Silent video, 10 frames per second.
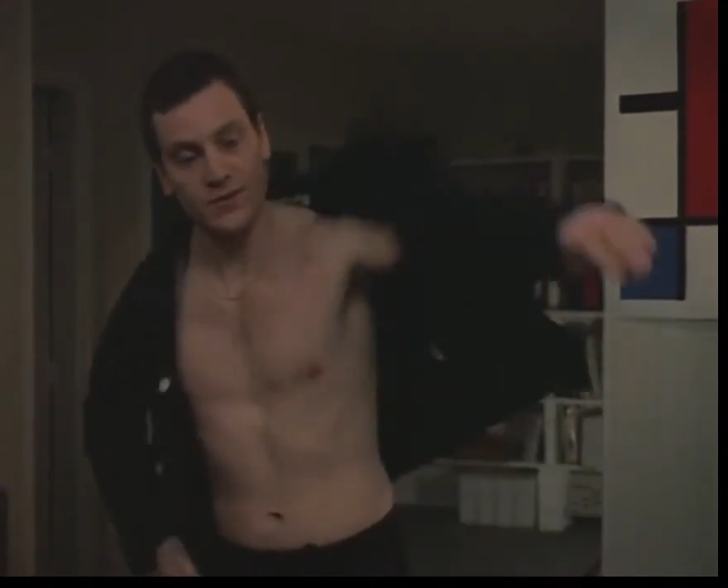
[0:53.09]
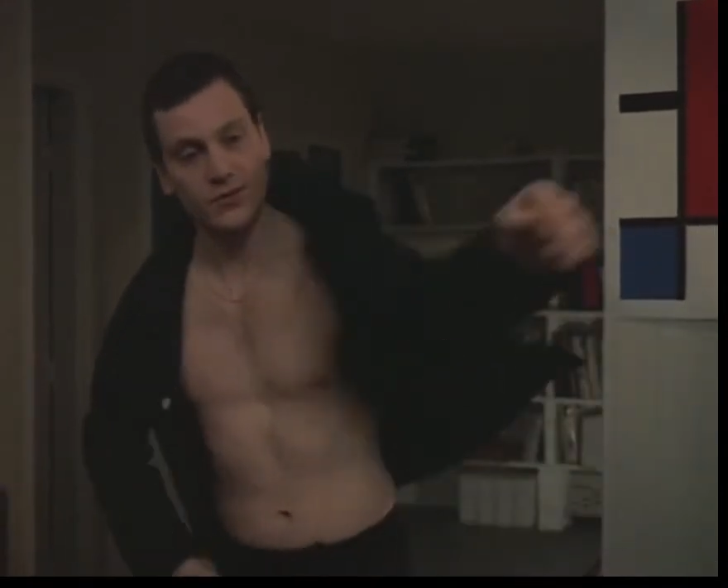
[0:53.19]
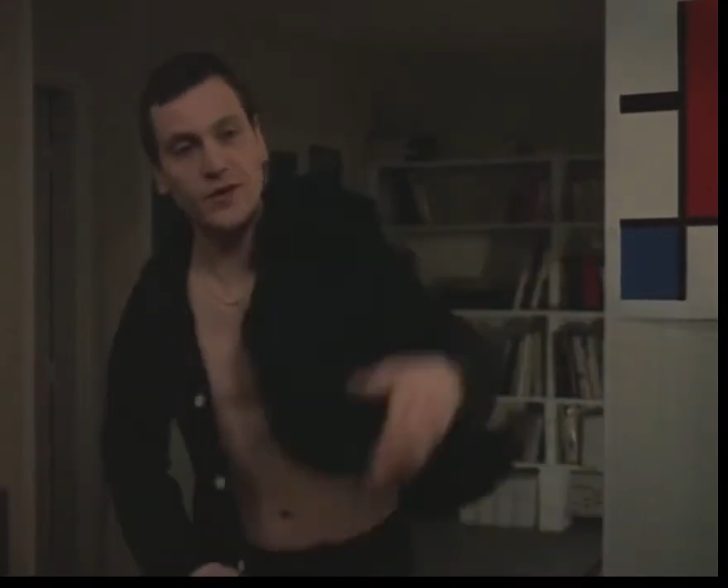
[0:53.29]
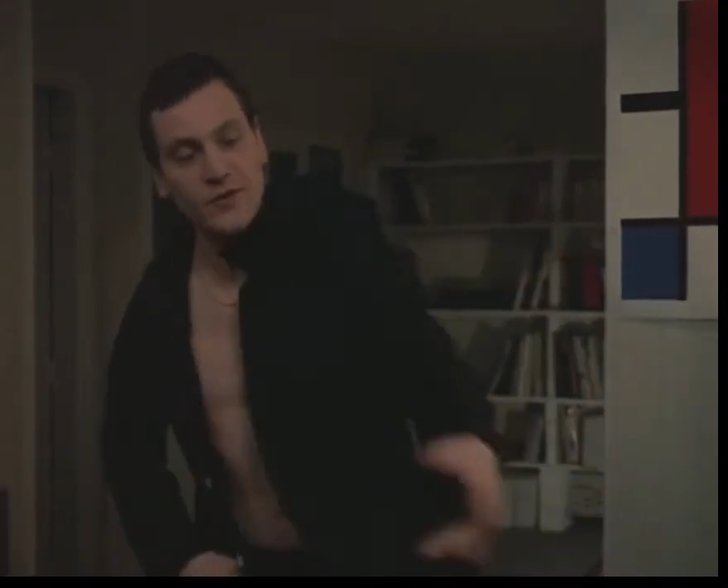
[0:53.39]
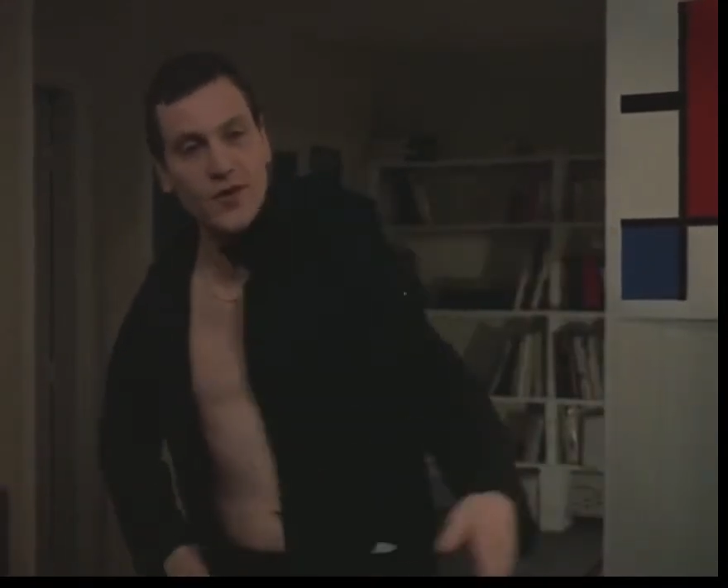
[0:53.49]

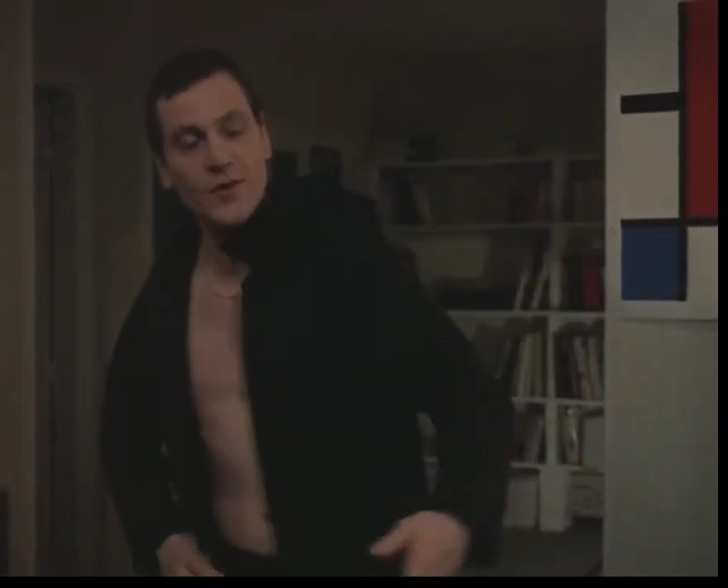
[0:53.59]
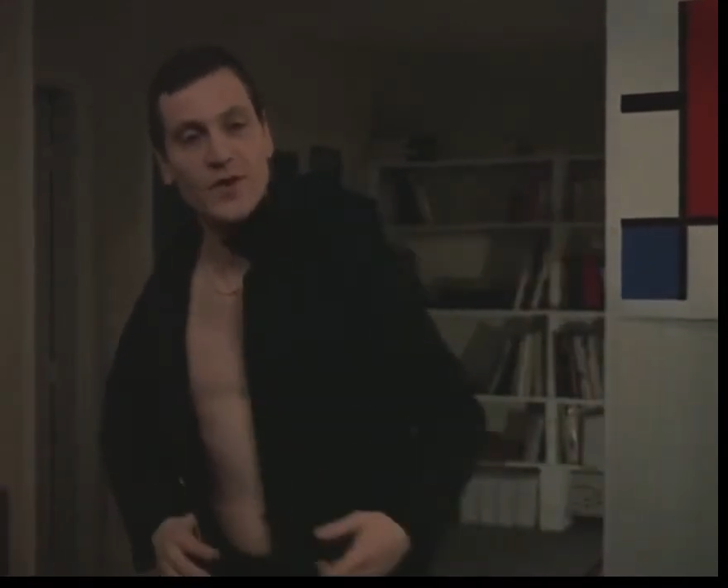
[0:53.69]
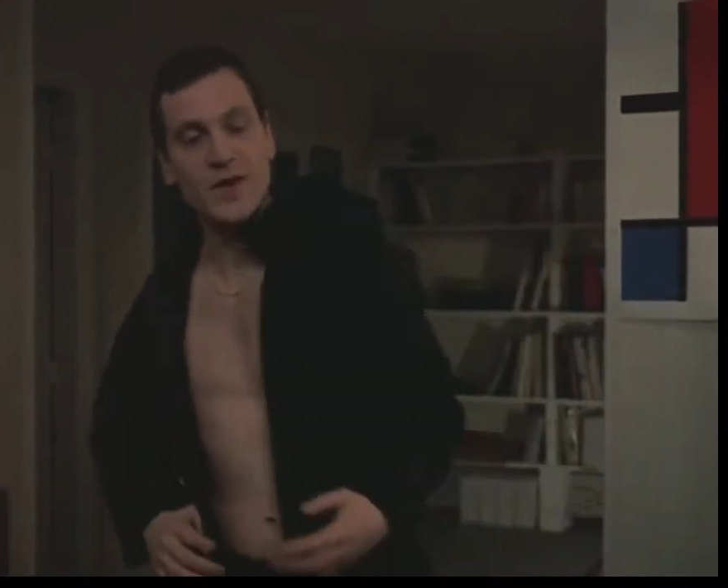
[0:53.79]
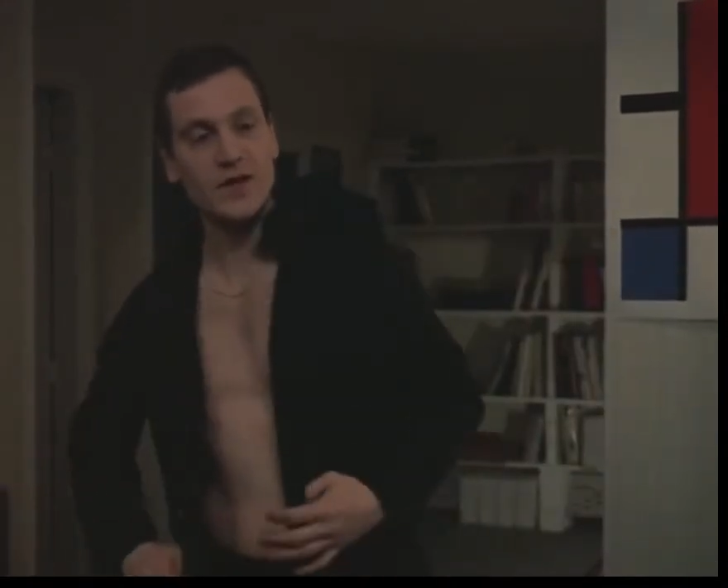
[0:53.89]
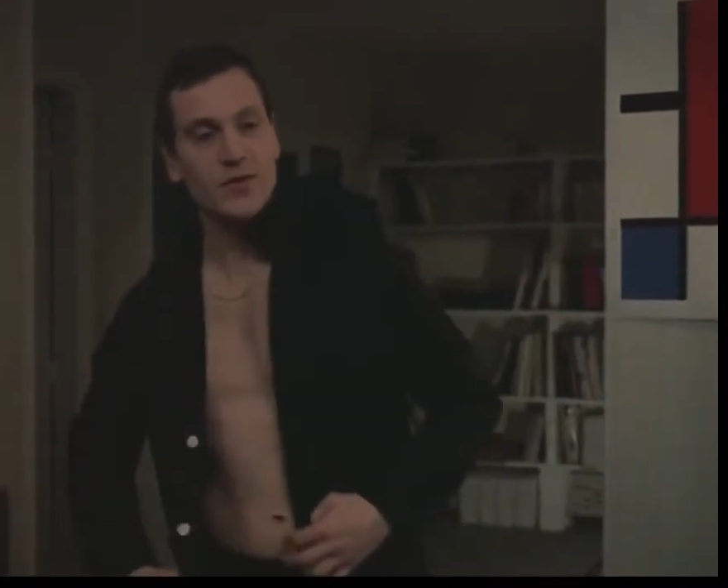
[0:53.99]
Tu as vu comment
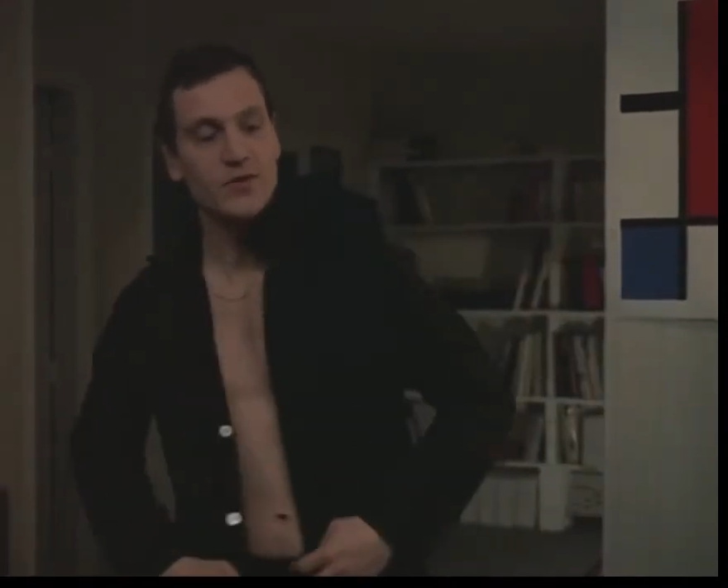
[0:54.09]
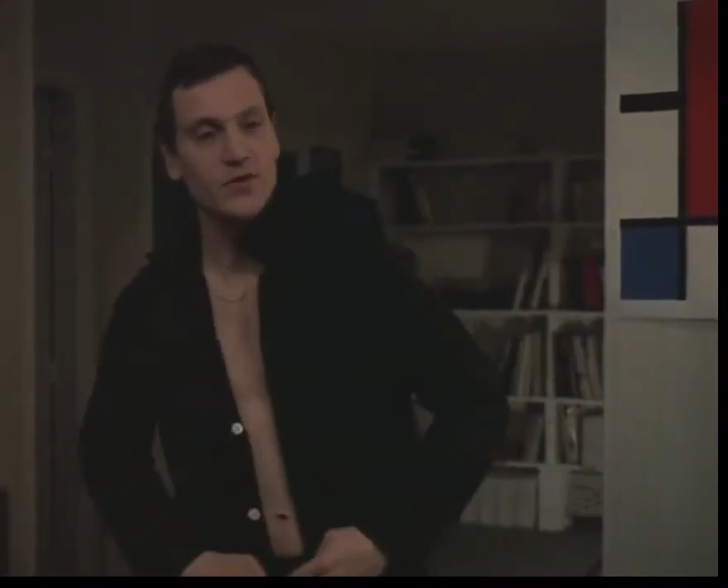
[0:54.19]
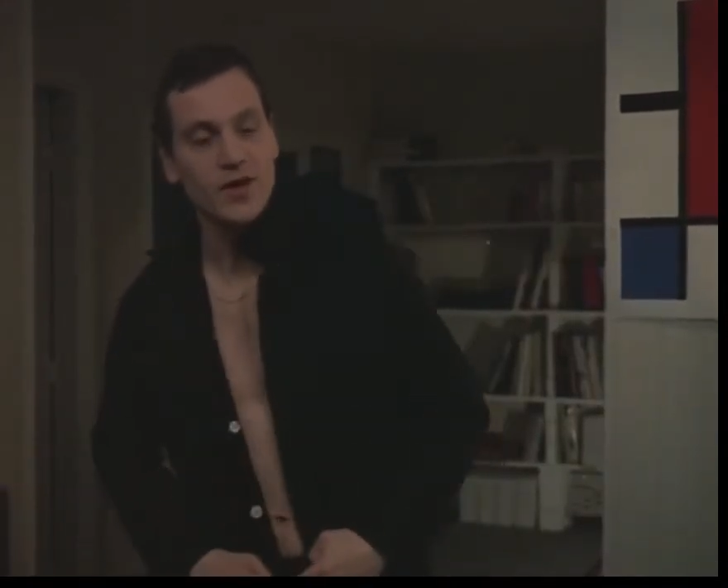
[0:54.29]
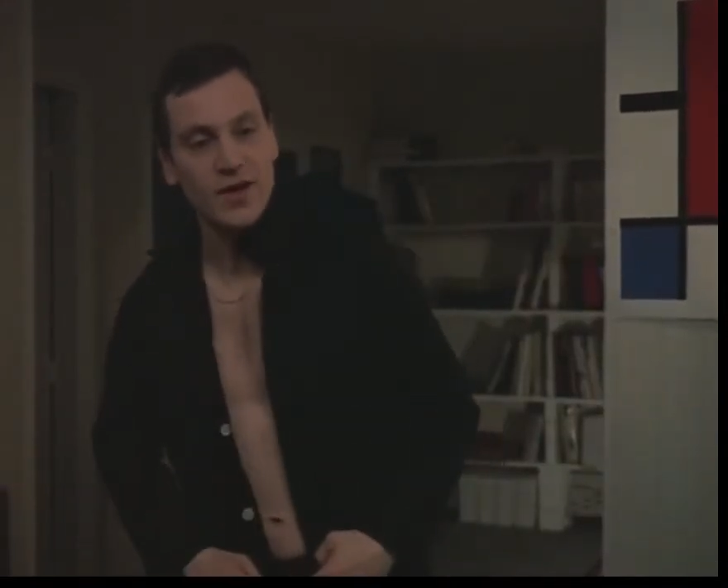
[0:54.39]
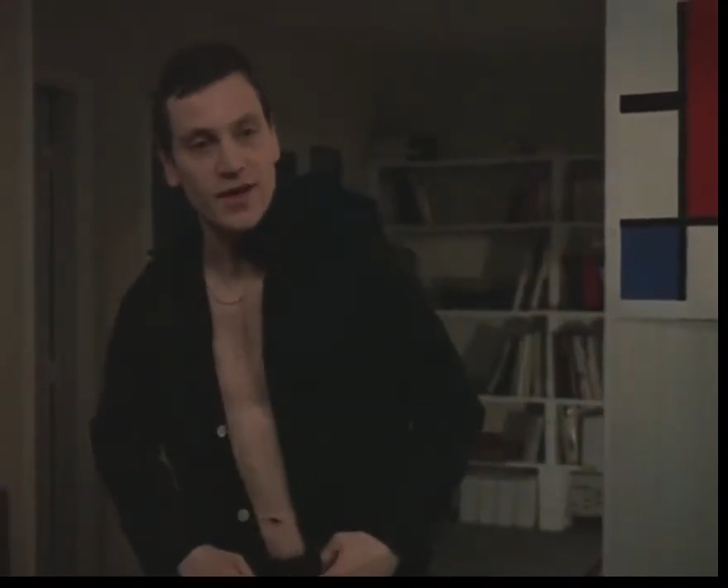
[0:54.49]
il m'a dit
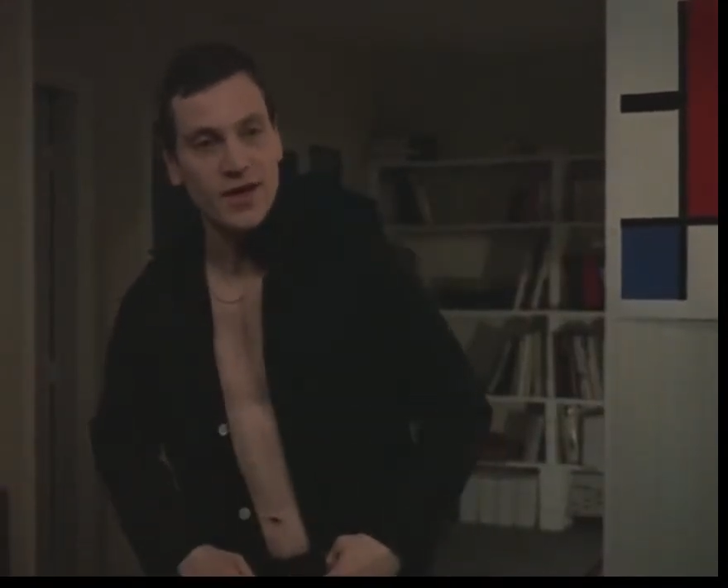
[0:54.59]
bonjour